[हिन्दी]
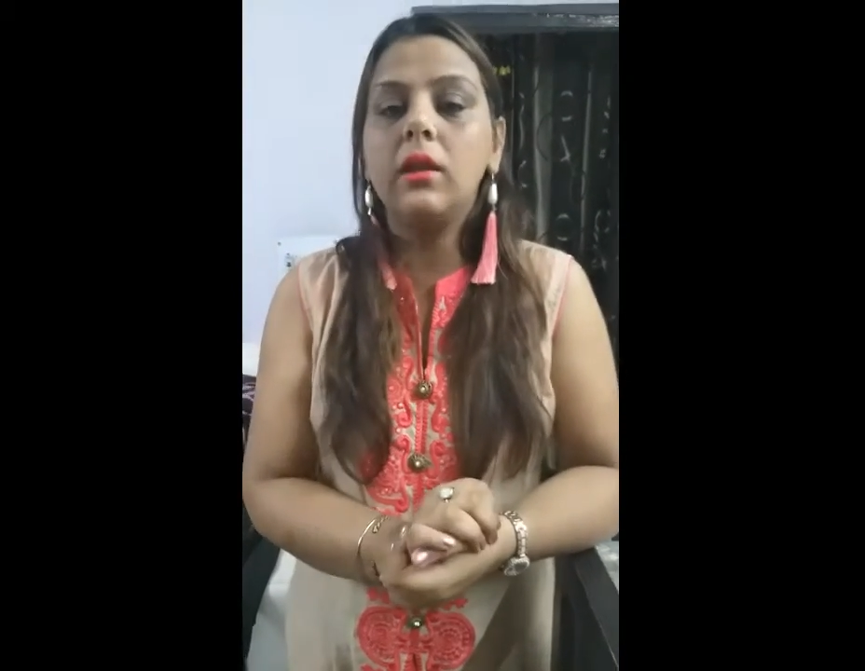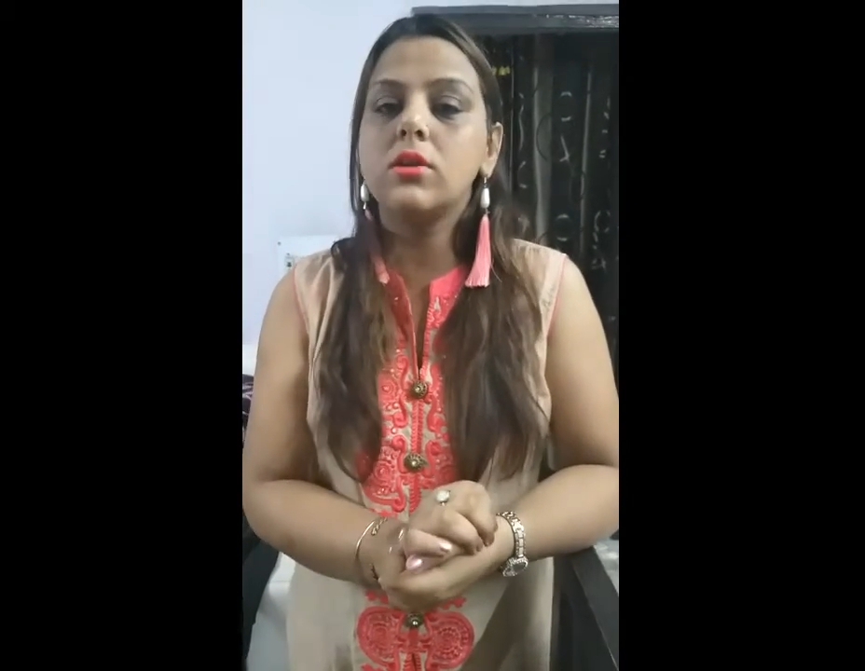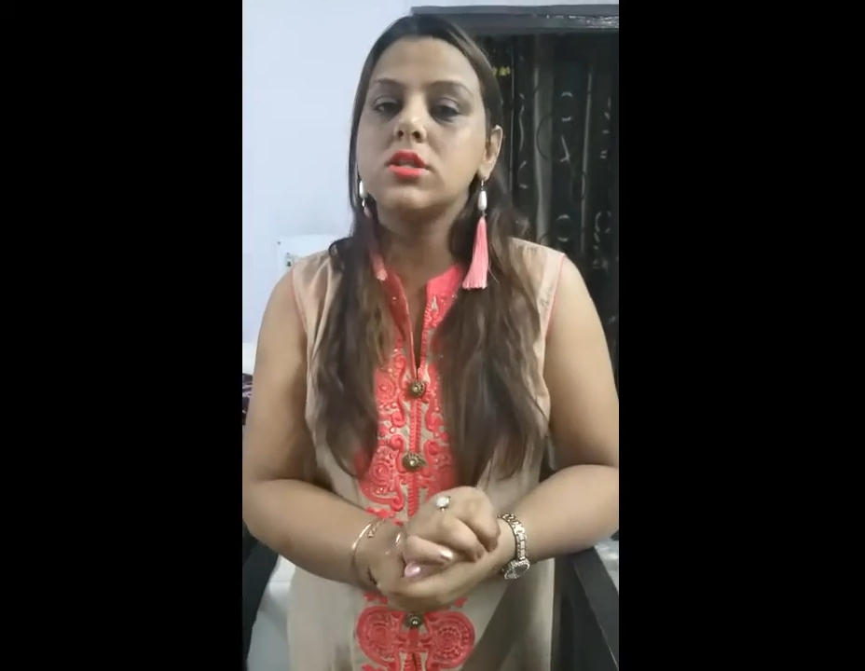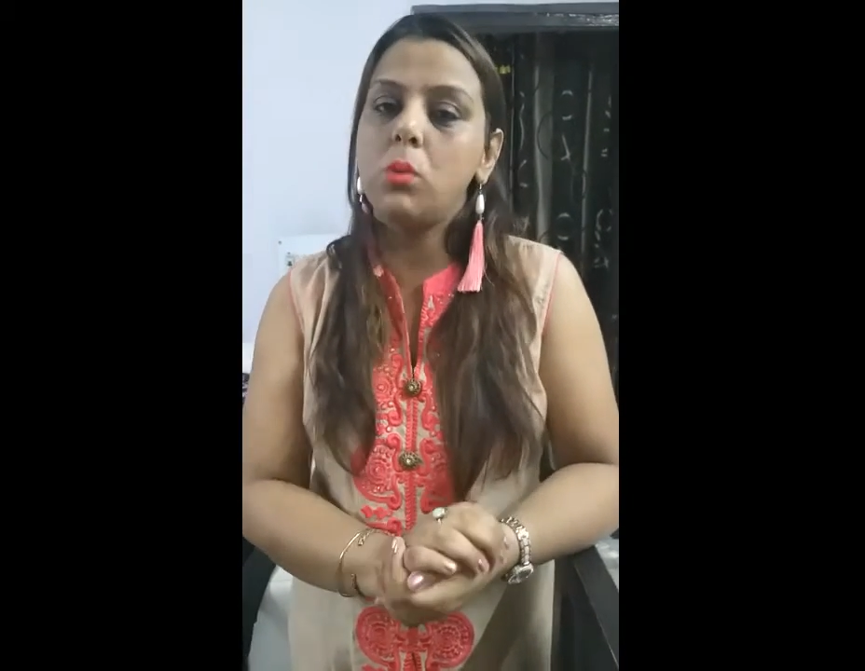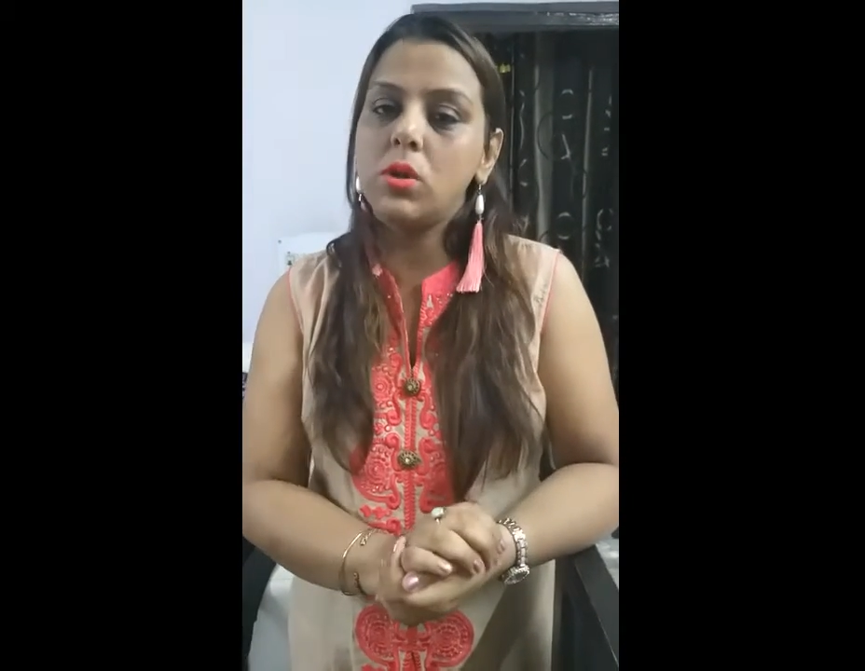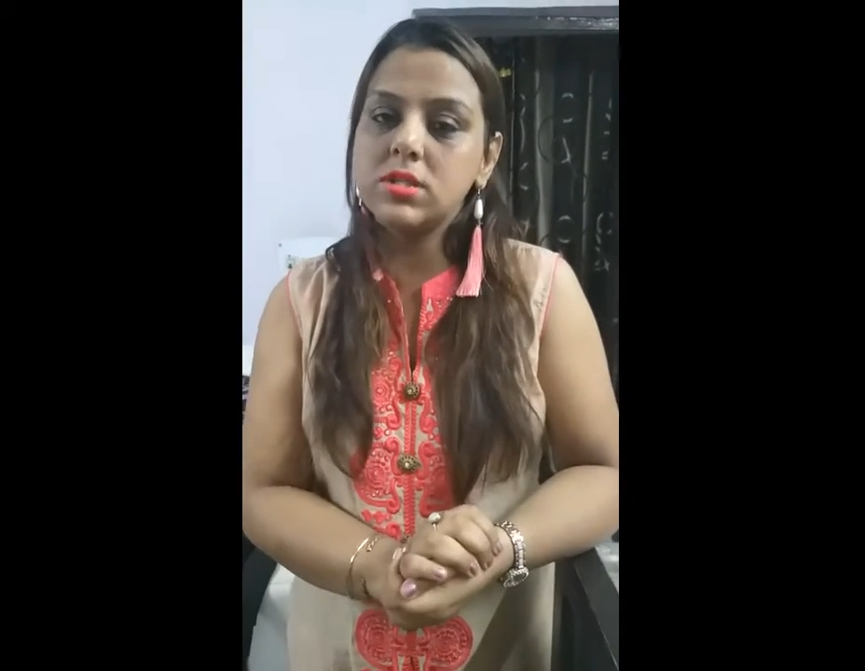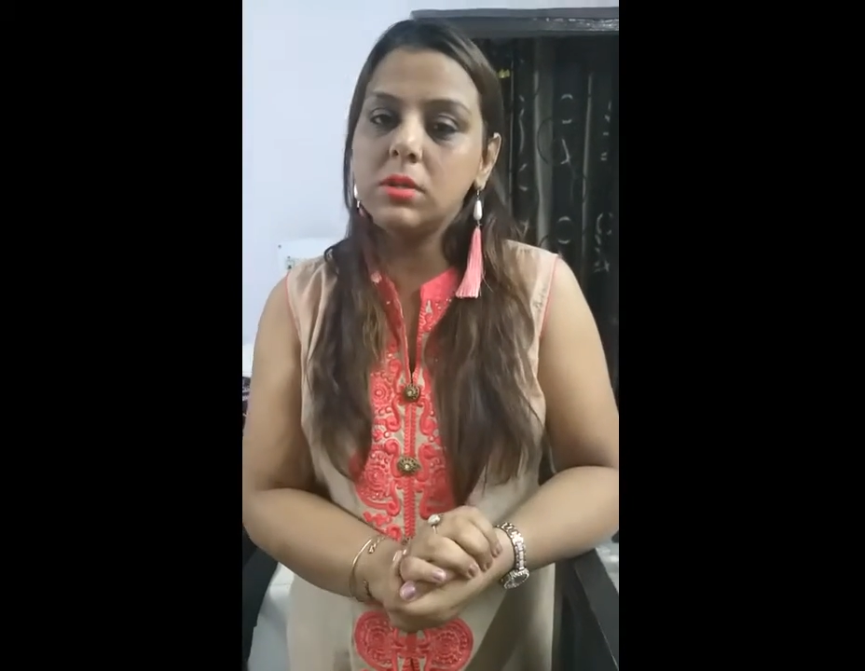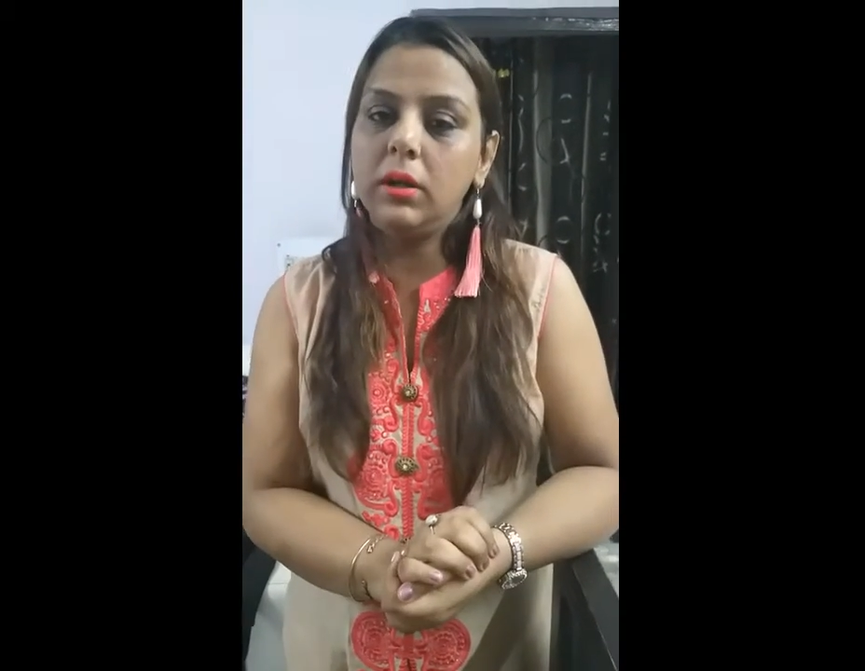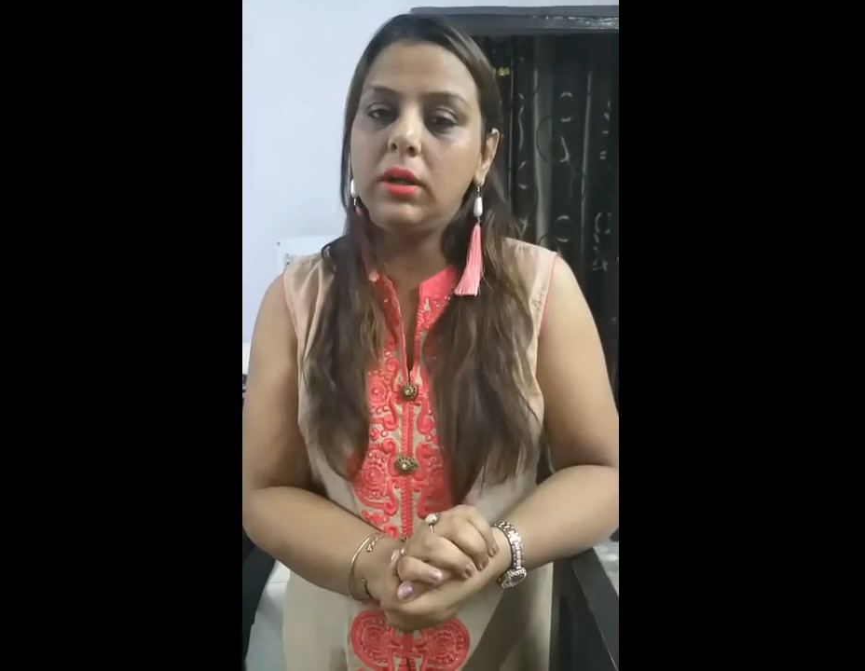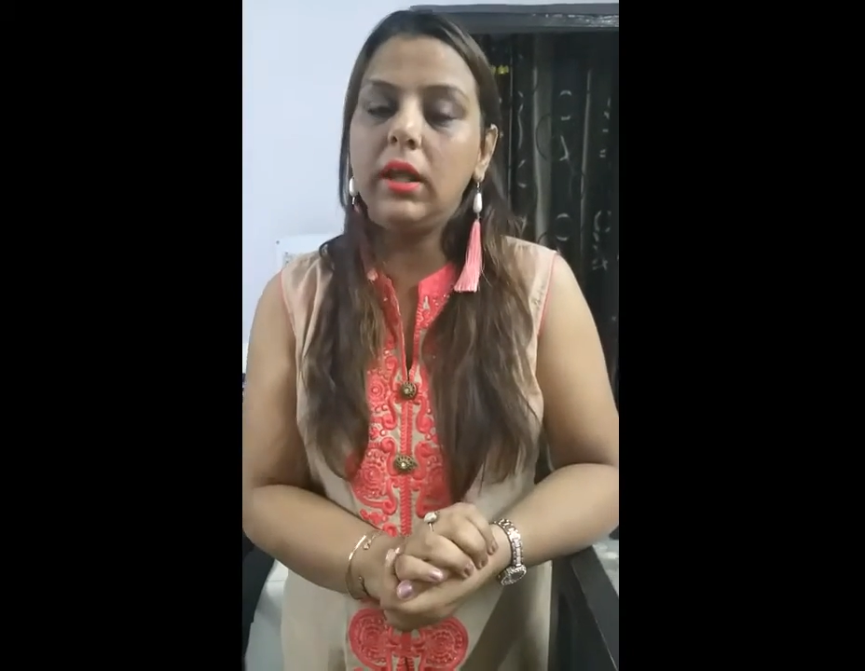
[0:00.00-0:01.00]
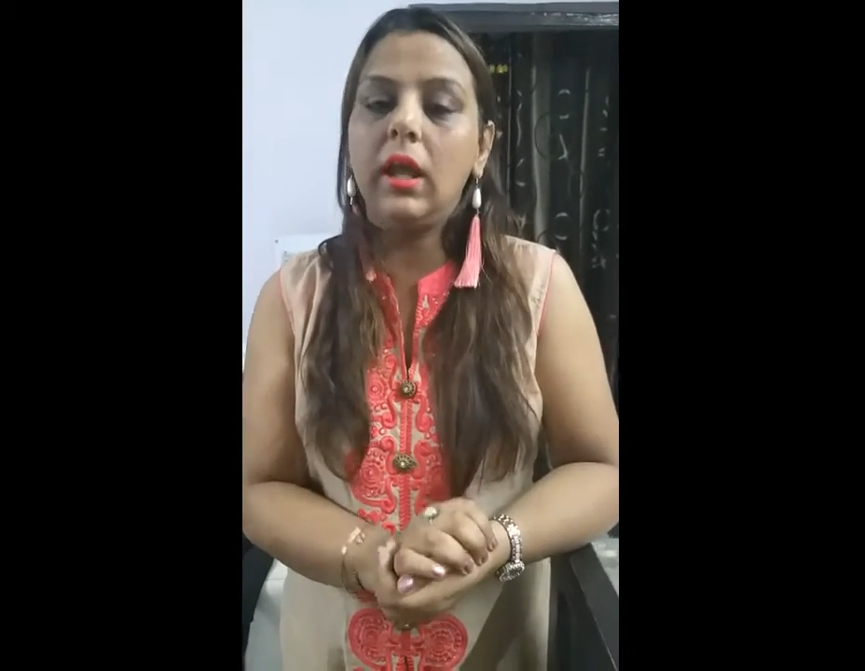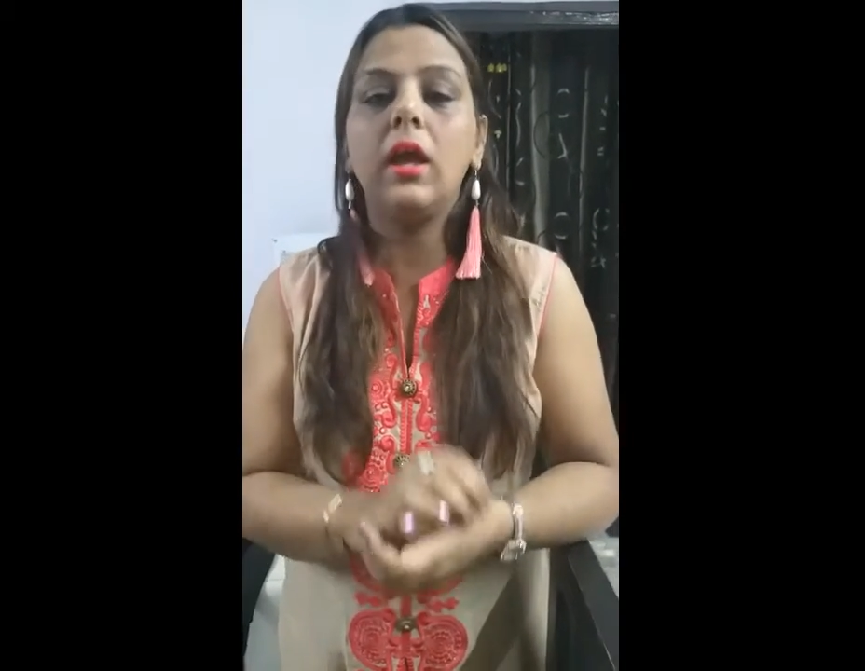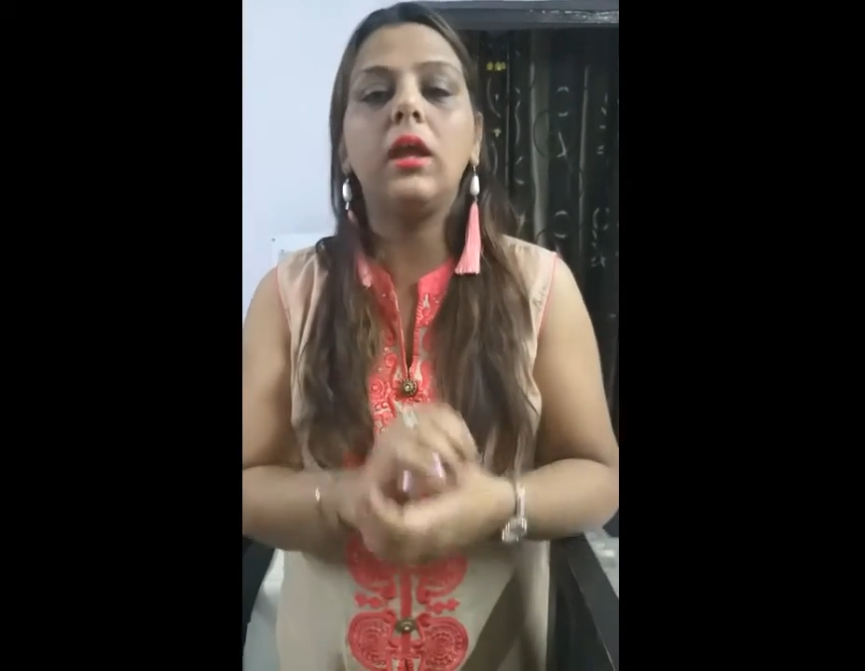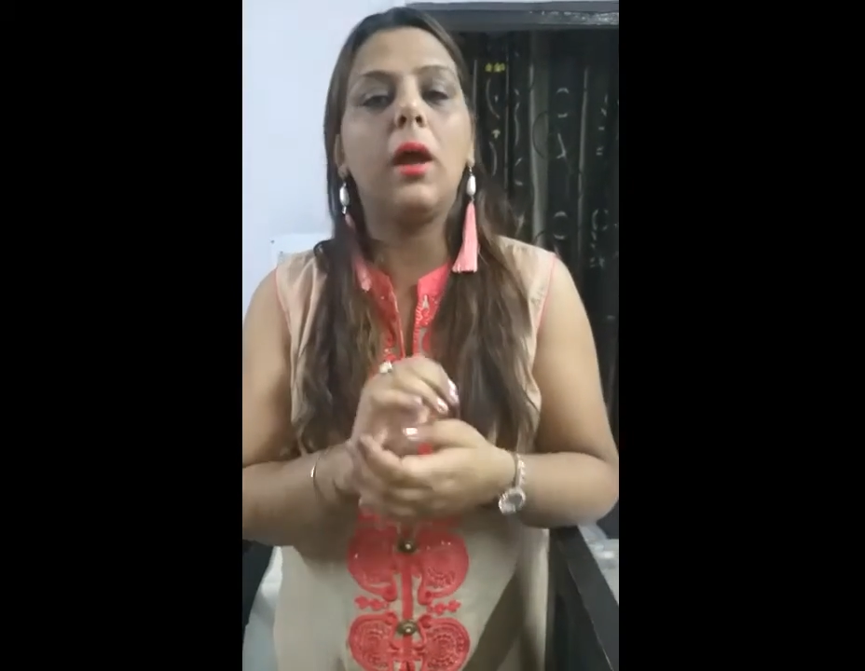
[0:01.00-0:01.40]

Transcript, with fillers: रिस्पॉन्सिबिलिटी है कि